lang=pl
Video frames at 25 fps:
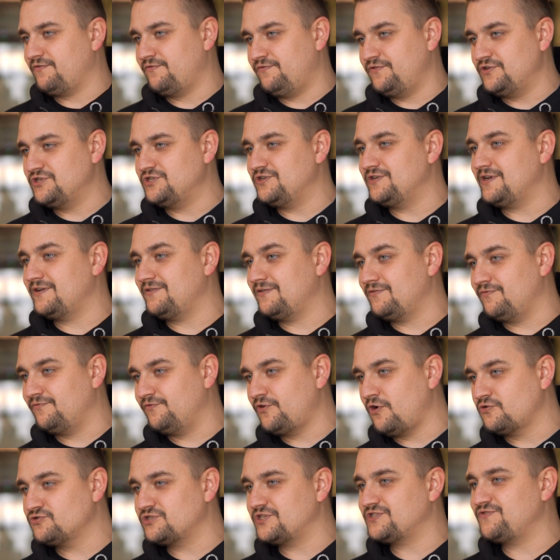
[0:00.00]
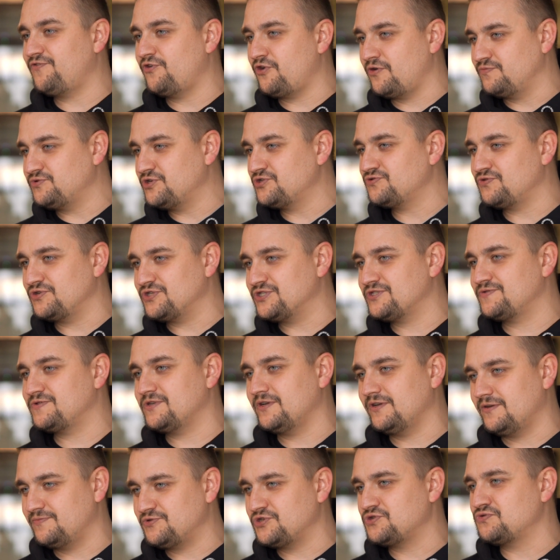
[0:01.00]
widzi, wiąże swoją przyszłość
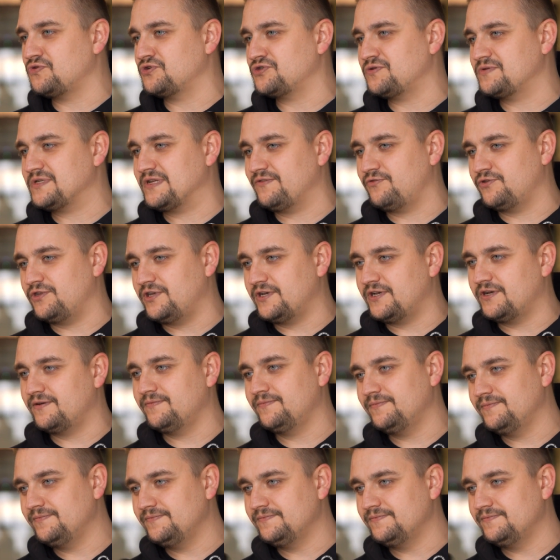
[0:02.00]
z e, przyszłością zawodnika.